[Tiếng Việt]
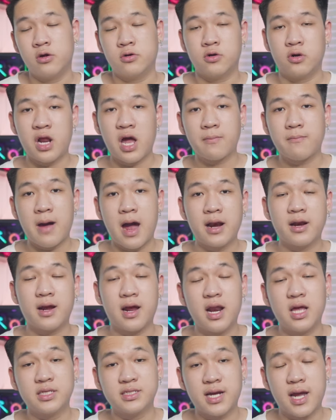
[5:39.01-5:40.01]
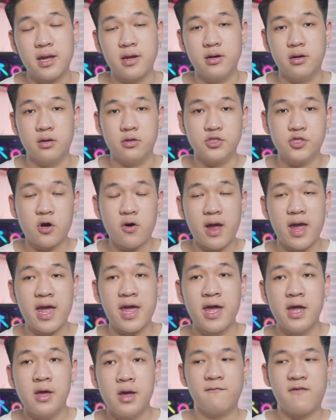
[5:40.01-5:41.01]
nó đang bán khá là chạy ở
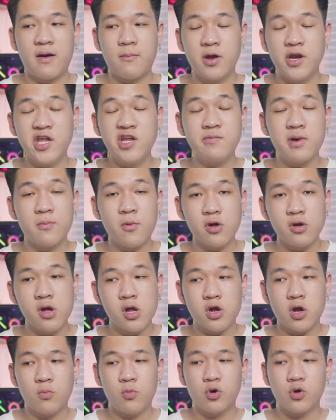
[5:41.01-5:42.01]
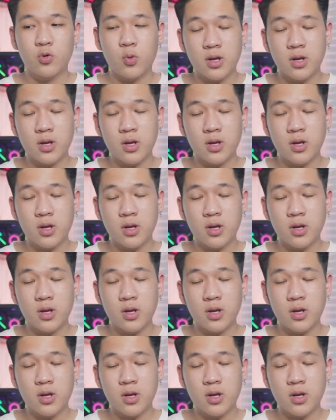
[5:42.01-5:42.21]
Yourhair, và nếu mà mọi người có muốn